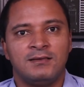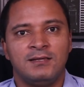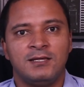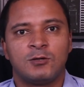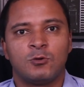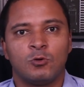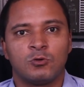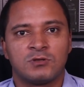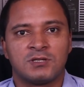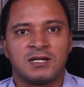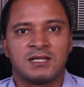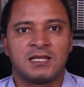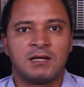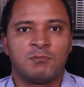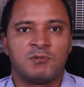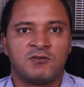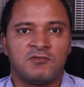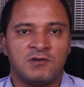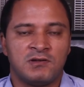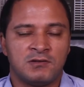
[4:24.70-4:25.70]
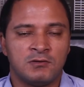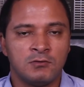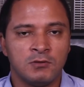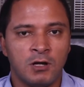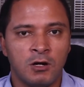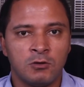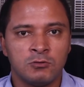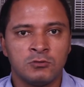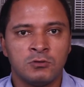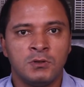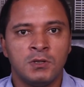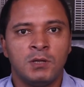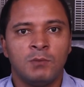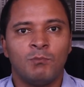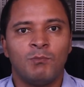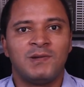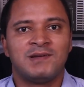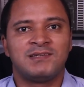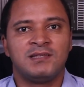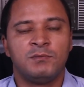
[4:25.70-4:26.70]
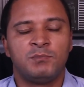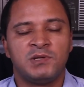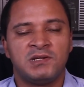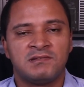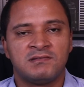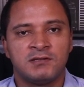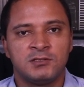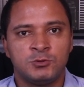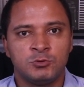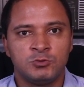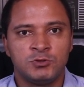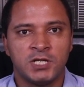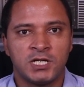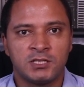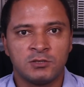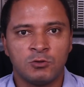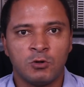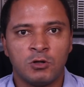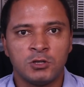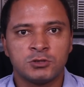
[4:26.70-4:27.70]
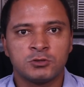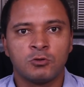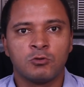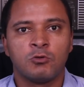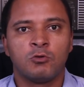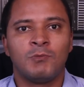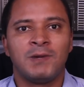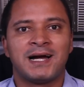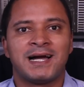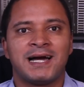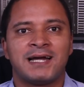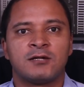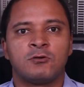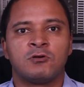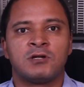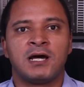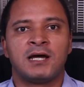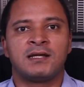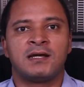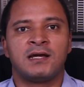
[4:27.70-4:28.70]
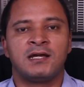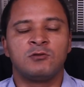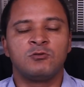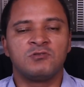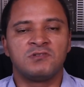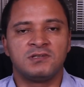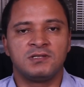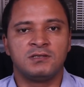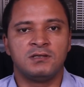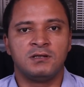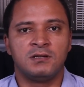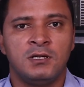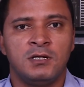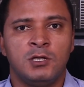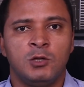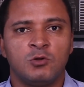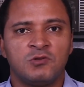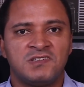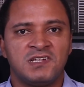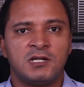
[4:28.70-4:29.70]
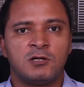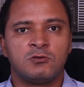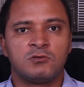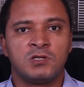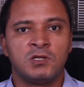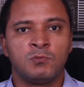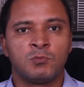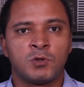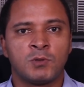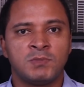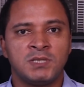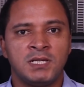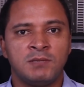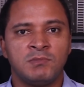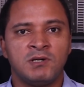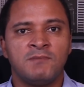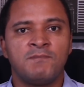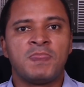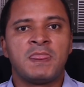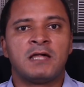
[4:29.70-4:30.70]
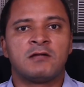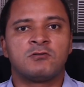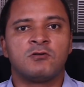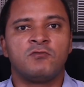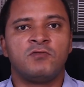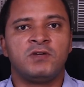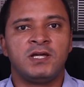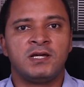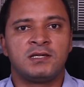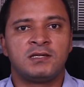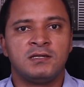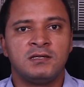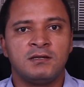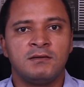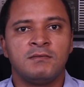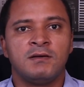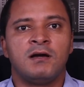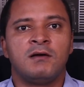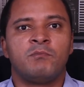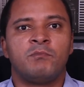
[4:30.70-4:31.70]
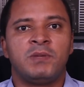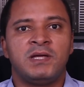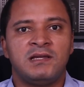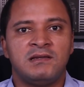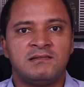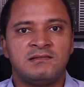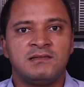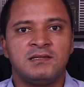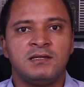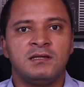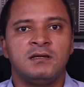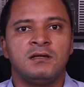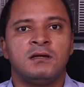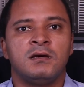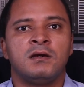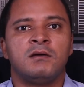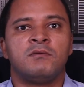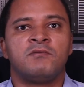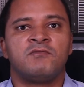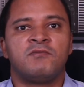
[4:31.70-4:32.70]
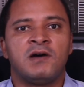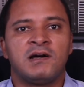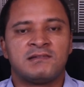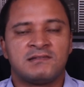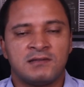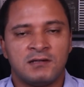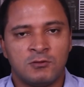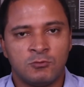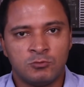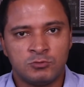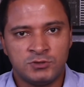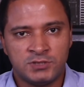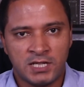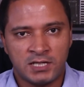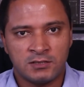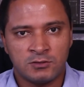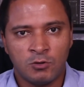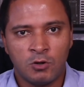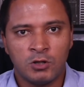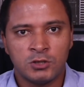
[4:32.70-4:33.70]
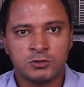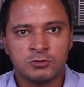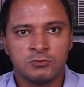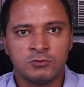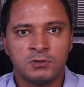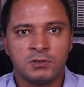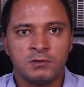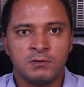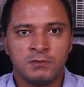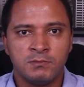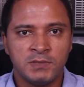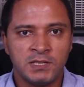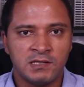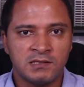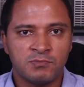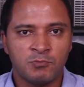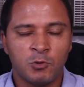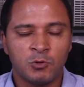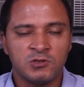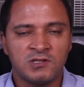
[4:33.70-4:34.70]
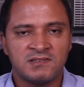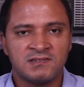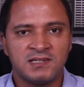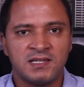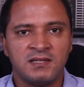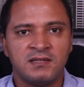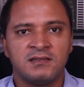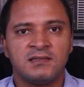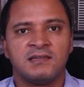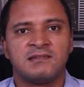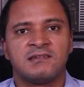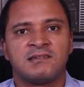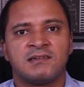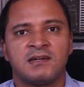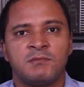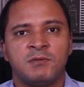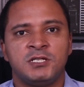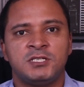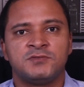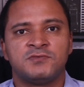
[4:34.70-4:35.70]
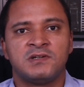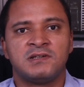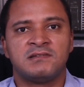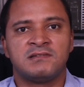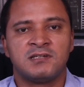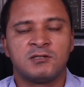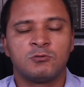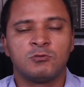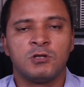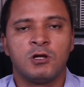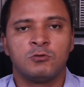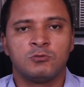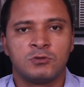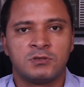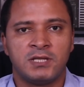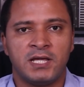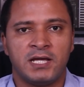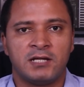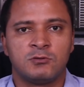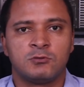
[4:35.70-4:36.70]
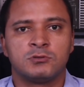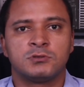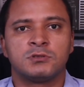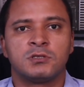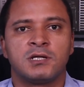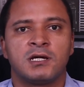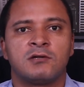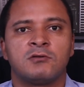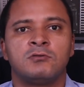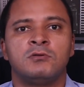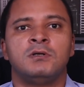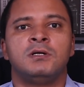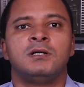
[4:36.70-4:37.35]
lhe contratar para fazer um laudo, mas ele precisa de um diagnóstico com uma carga horária reduzida. Eu sei que eu tenho um problema, só vem aqui, pericie, faça um diagnóstico e me responda sem necessariamente fazer um laudo técnico. Eu só quero